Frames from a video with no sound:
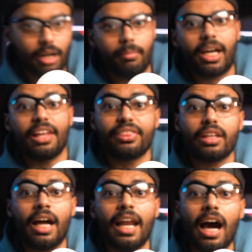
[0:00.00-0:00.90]
انا
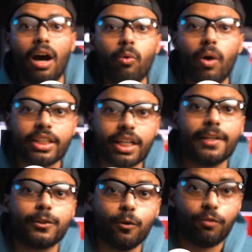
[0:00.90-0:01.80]
بكثر حلاوه عشان
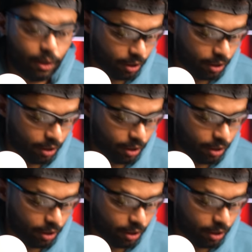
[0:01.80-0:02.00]
اشوف هل